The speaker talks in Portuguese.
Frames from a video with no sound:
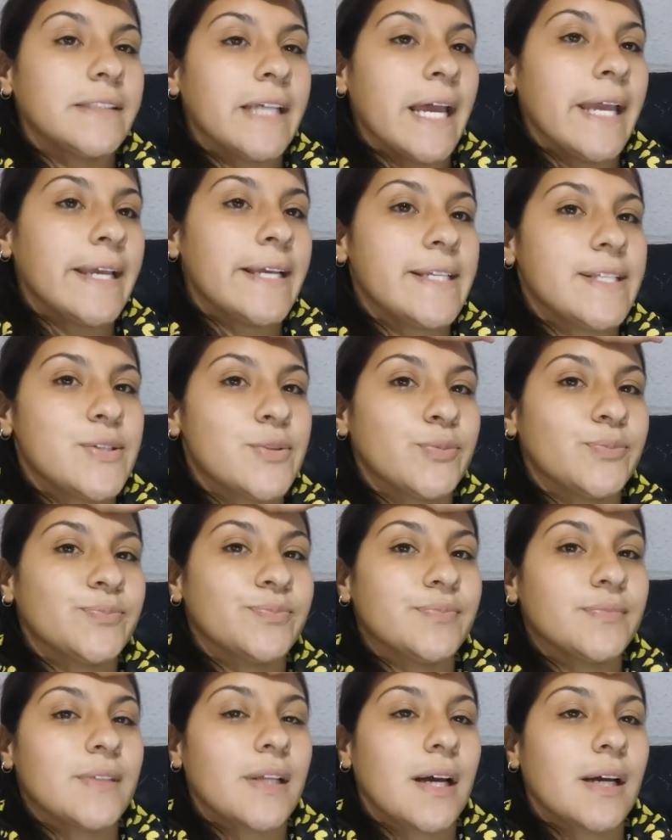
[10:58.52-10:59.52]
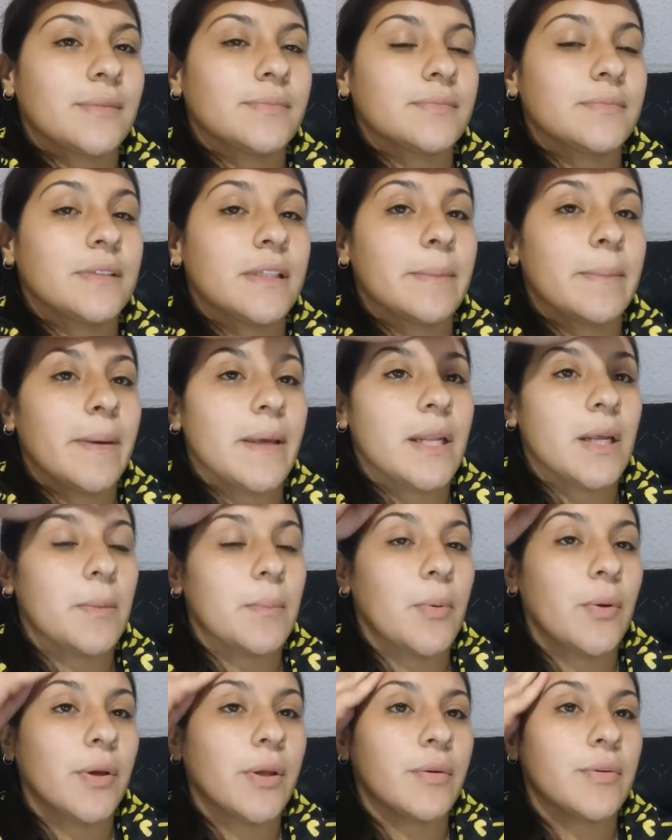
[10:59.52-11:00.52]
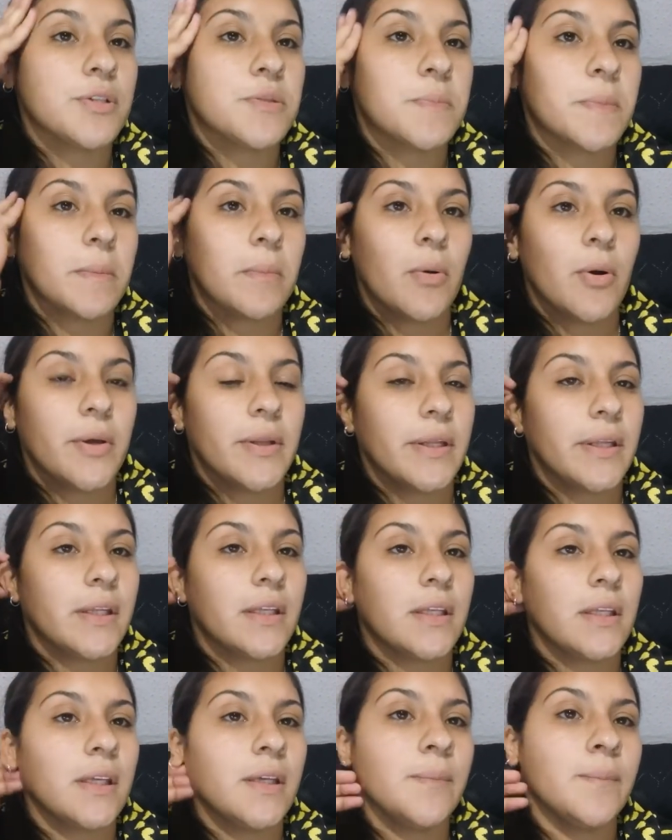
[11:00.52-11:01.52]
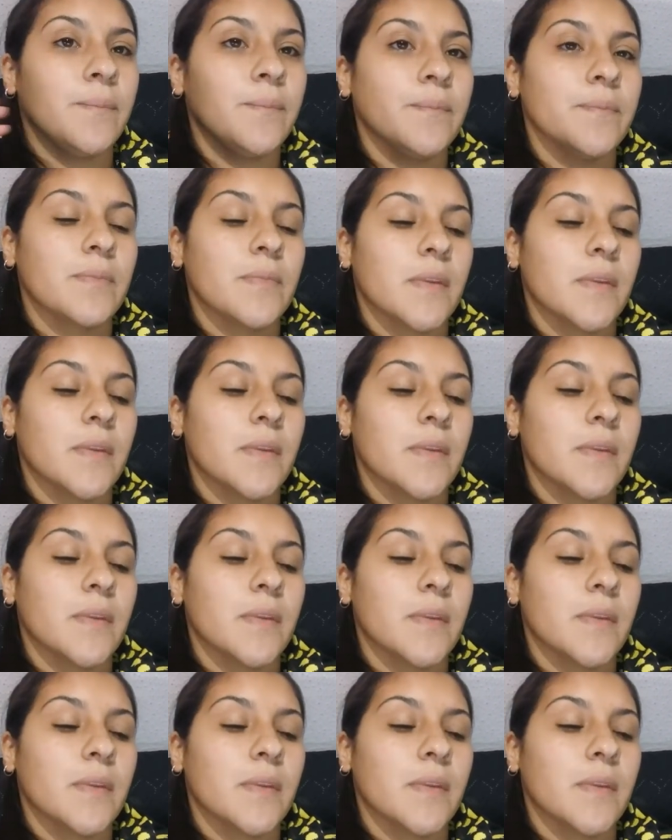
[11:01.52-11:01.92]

E é isso, tá? Liberei um pouquinho de memória aqui.